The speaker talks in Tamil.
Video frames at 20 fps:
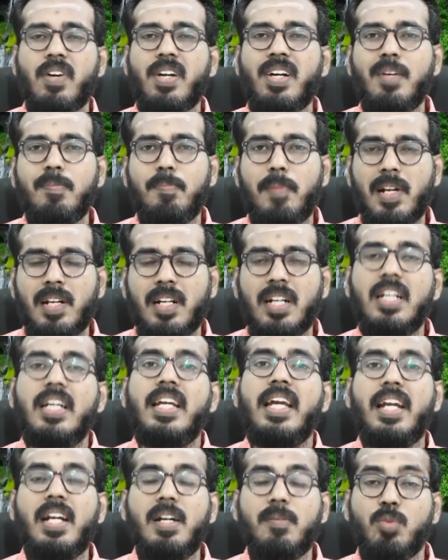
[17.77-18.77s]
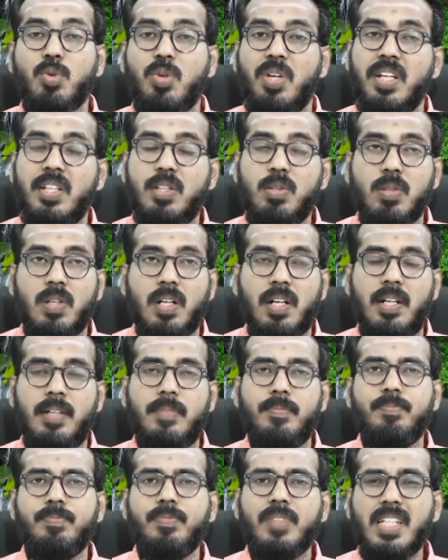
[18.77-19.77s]
வருட பலன்களுக்கு என்ன முக்கியத்துவம்னா
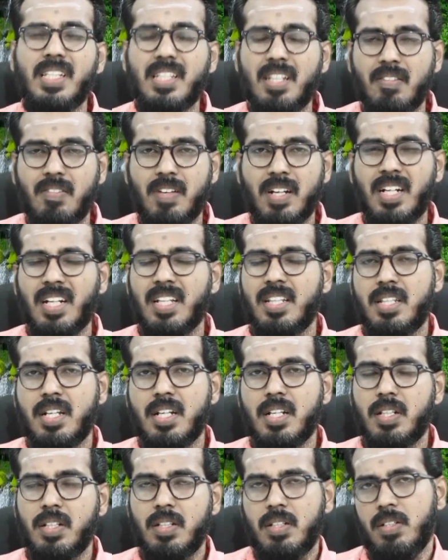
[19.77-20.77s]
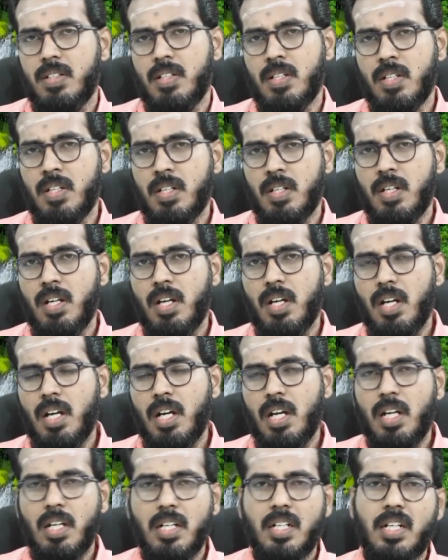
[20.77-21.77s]
இந்த வருடத்தின்
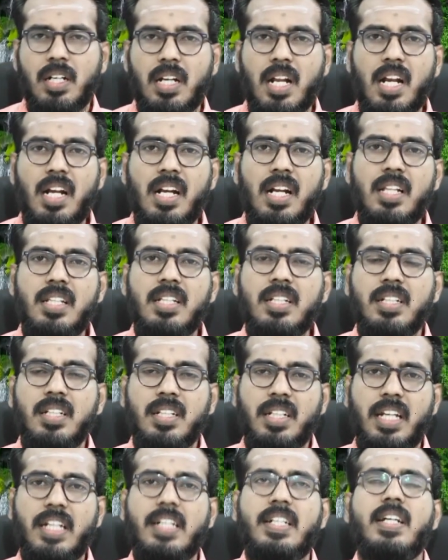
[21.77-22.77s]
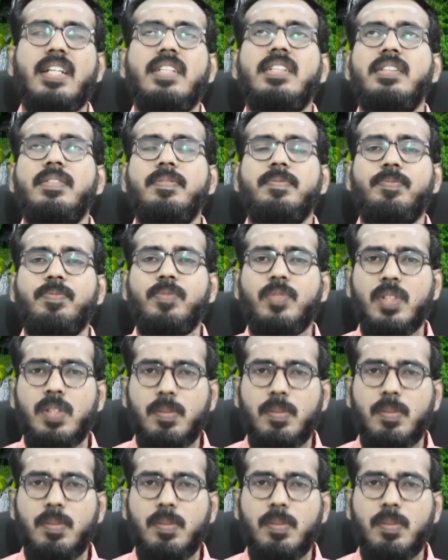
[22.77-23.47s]
நல்லது கெட்டது